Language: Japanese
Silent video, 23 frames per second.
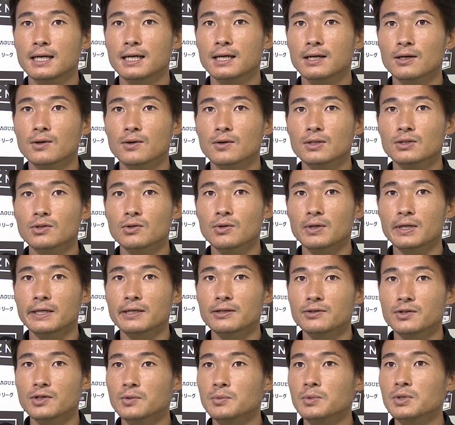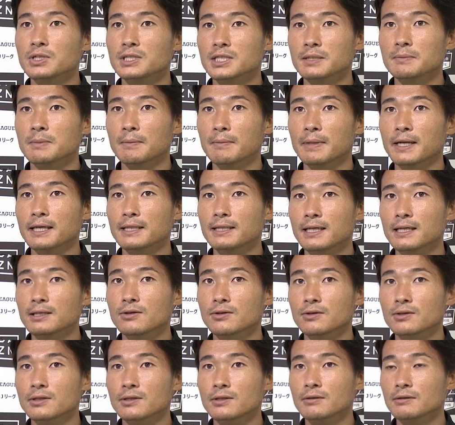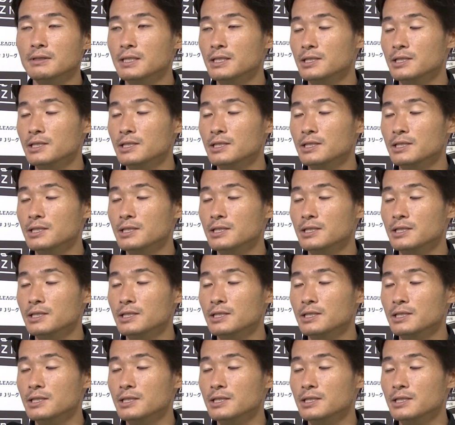ここは問われると思うし、まあ、負けた後っていうのは